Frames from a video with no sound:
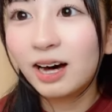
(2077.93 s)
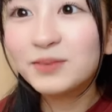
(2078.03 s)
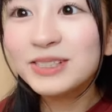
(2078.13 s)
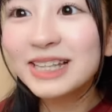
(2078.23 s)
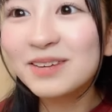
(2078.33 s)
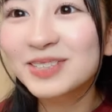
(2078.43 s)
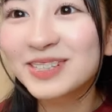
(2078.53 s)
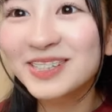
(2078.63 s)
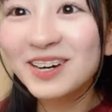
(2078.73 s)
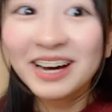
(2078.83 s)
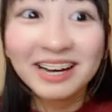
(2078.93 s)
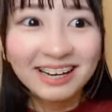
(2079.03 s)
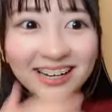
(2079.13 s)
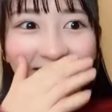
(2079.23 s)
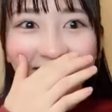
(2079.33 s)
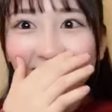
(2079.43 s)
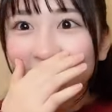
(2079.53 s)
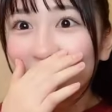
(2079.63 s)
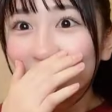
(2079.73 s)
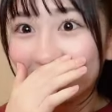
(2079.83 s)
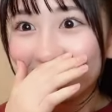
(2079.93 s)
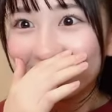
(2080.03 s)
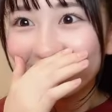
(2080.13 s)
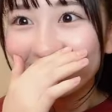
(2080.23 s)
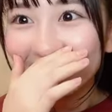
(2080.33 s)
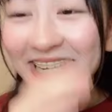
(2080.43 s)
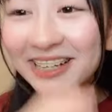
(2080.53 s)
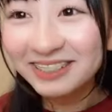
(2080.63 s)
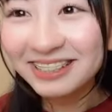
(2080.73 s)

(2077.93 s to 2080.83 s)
ハムスターも卒業やるやる